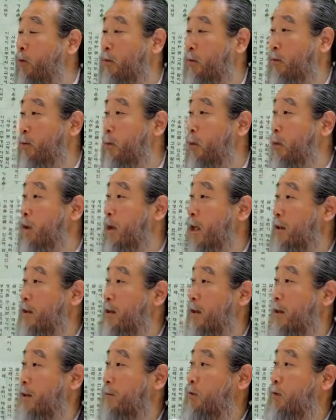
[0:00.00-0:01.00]
못난
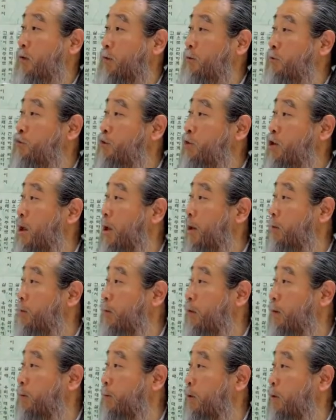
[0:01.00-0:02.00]
사람들을
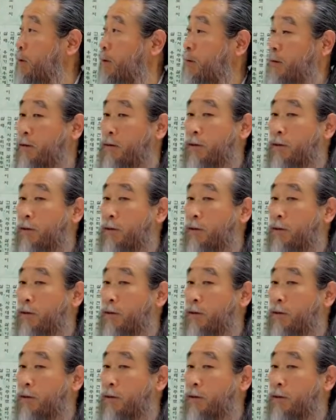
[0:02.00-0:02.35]
무시해버리면